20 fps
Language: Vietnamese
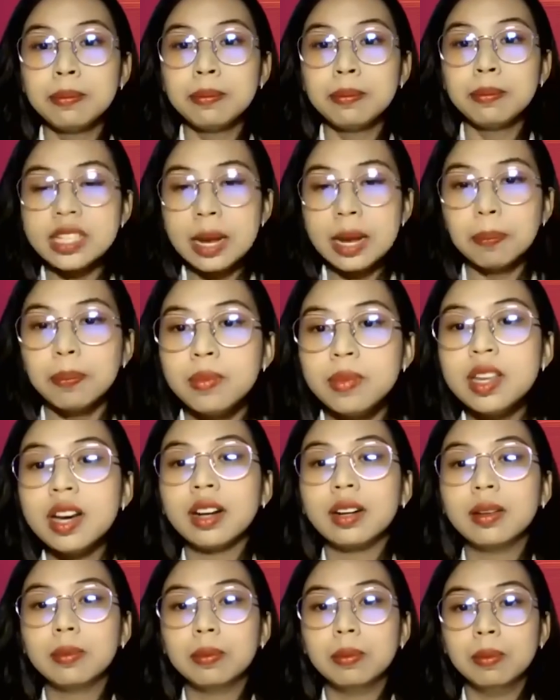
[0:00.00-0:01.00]
nhận
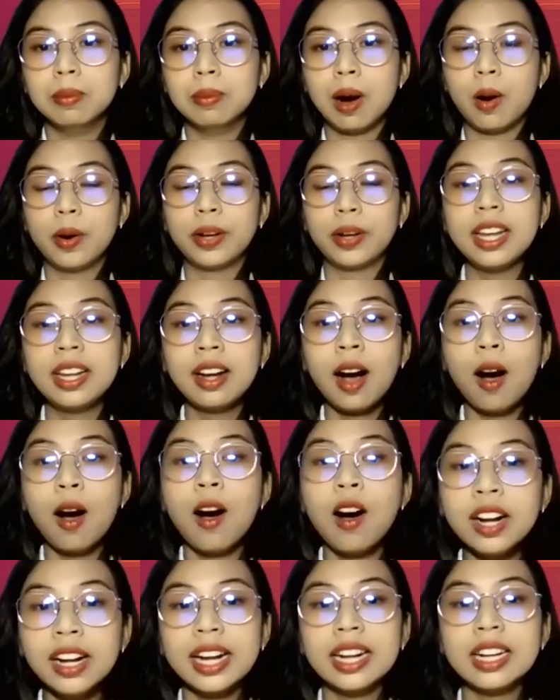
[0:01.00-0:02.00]
mọi cái khó
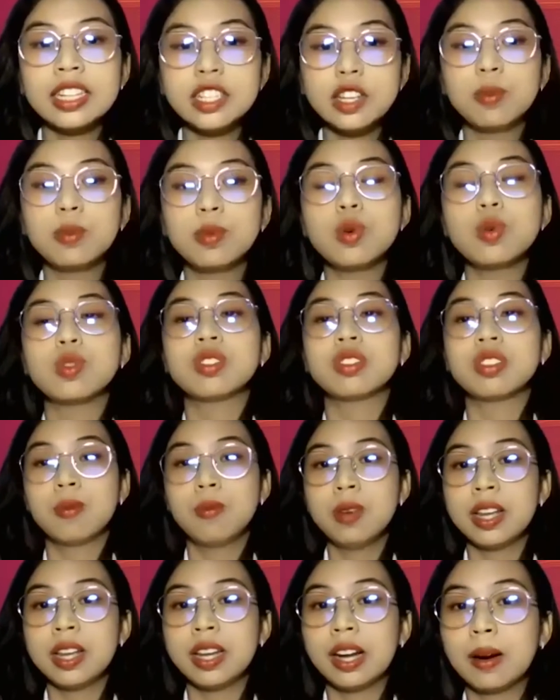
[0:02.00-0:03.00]
khăn trong cuộc sống
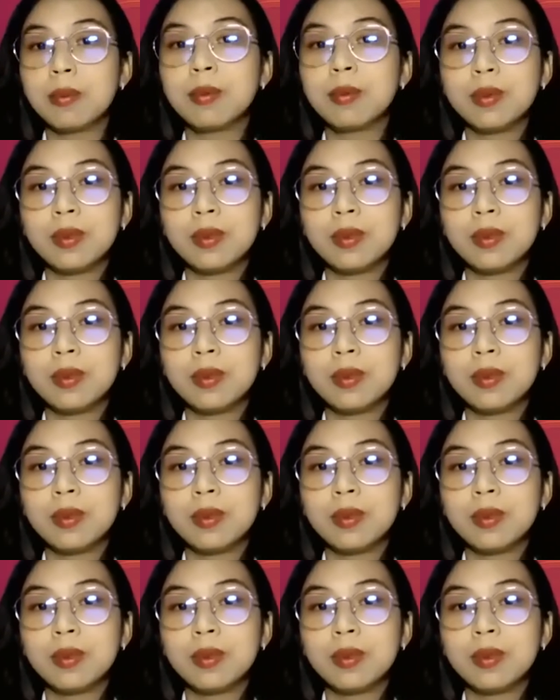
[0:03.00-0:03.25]
hay không.